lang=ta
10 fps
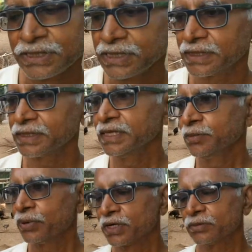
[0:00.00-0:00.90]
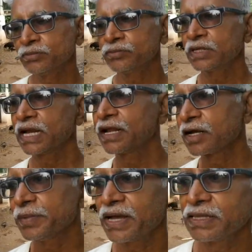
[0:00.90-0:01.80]
வந்து பணம்
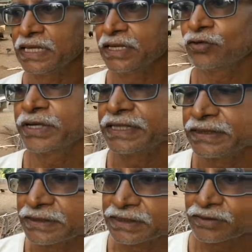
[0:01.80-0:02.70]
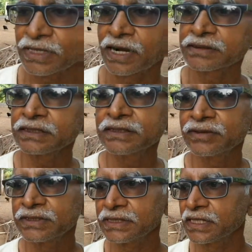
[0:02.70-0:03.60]
எல்லாருமே அதுலயே ஓடிட்டு இருக்கிறத விட அடுத்தது
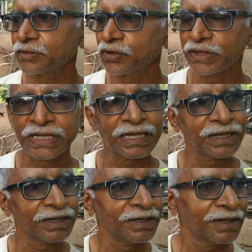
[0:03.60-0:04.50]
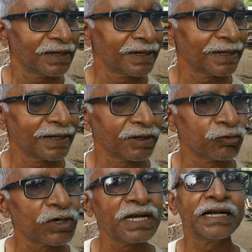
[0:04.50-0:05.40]
வந்து நம்மளுடைய
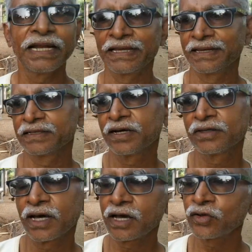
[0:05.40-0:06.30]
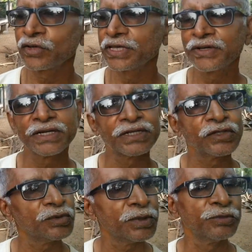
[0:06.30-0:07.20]
உடல்நிலை அதாவது ஆரோக்கியங்கிறது ரொம்ப